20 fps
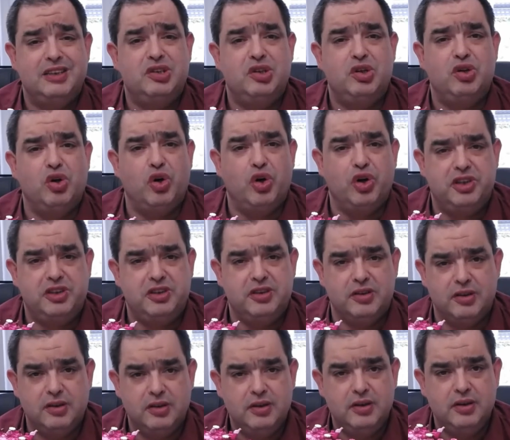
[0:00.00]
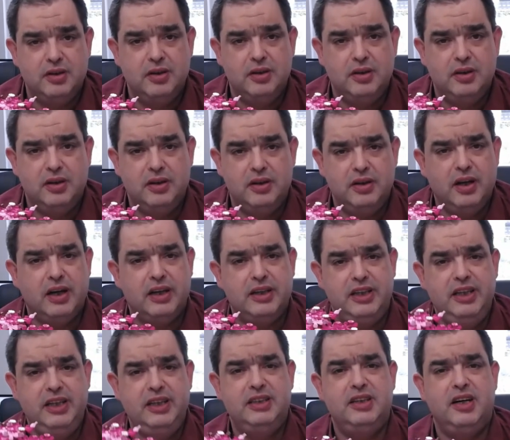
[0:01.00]
Grütze nach
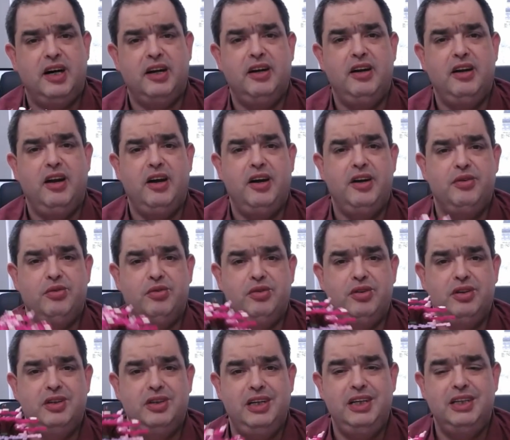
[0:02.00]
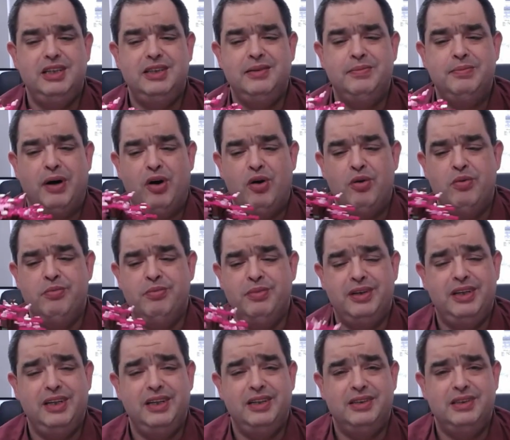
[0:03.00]
dieser Anleitung diesen Baum mit
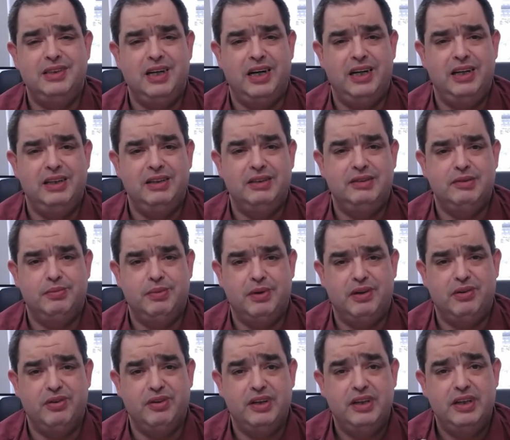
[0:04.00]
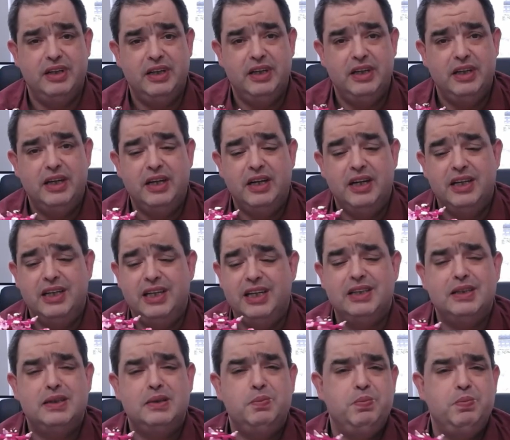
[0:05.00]
diesen Teilen zu bauen.
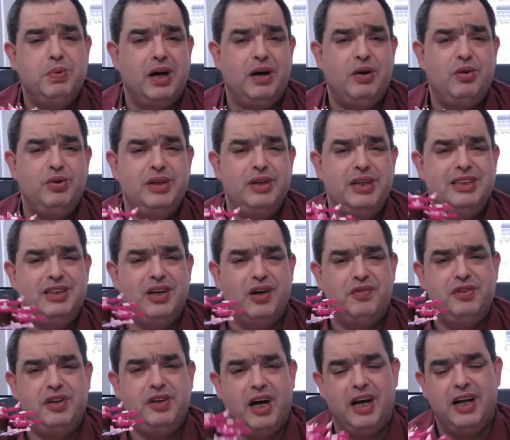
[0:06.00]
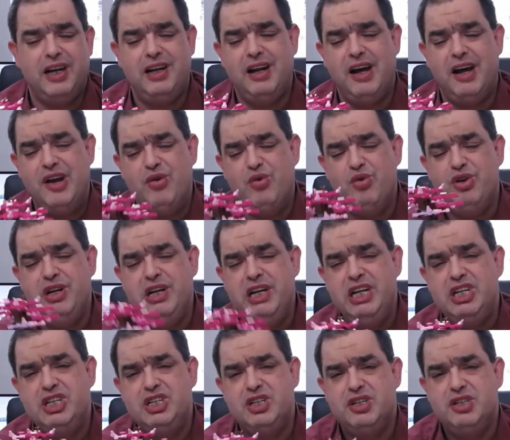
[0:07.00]
Dieses Braun ist auf der Anleitung
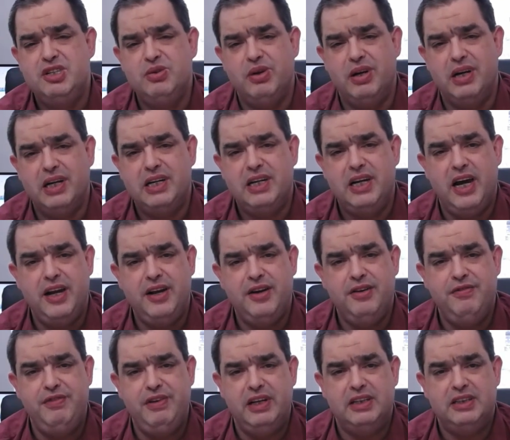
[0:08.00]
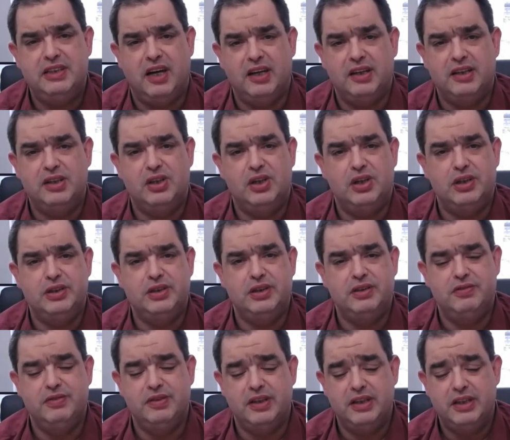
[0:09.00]
nicht zu erkennen, wie es angeordnet
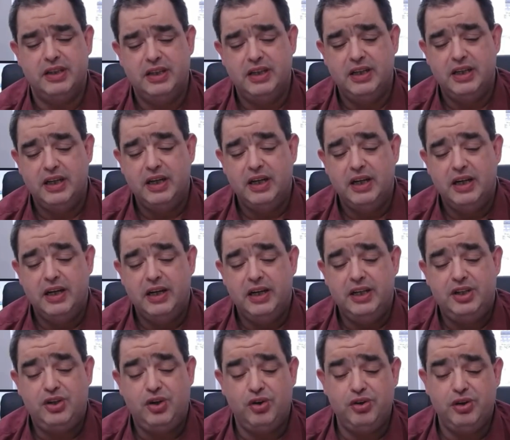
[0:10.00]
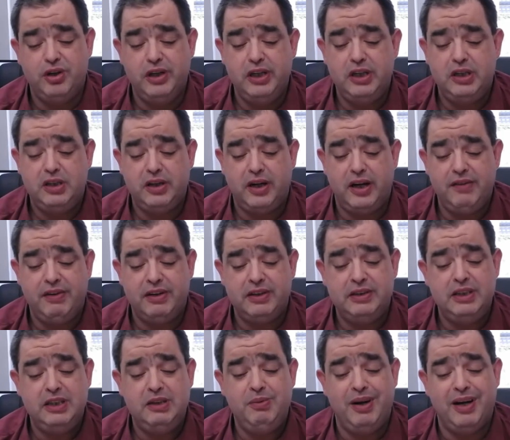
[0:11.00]
wird. Ich konnte nicht teilweise
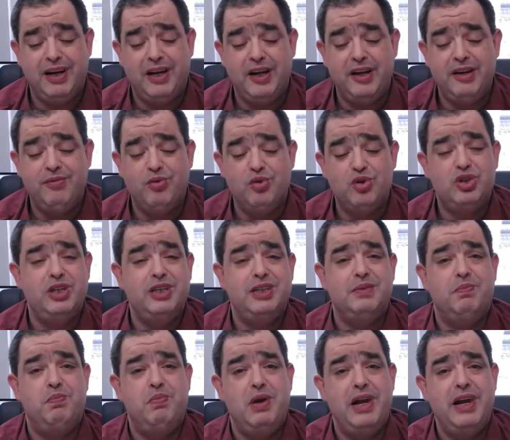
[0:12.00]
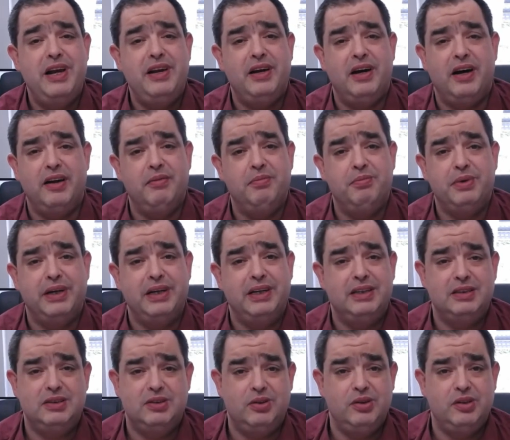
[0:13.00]
nicht mehr erkennen, wo ich diese Blätter anbringen
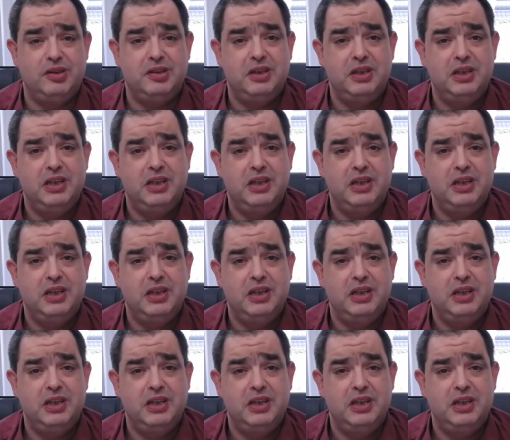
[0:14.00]
sollte.